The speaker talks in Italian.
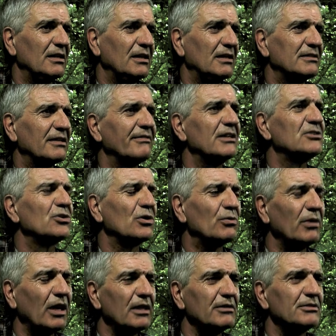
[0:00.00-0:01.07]
attraverso il
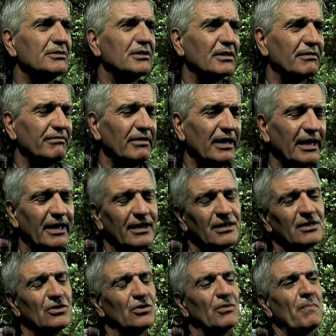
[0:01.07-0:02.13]
quale
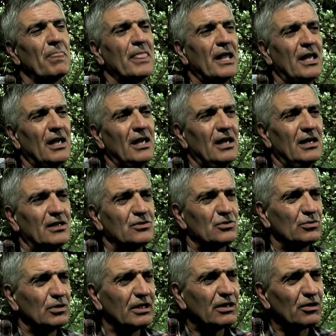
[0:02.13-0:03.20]
intervengo
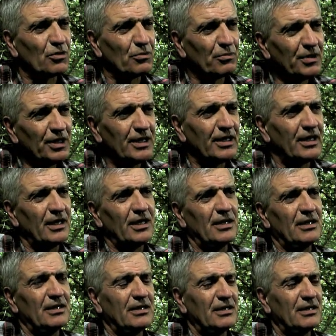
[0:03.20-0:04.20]
sulle cromie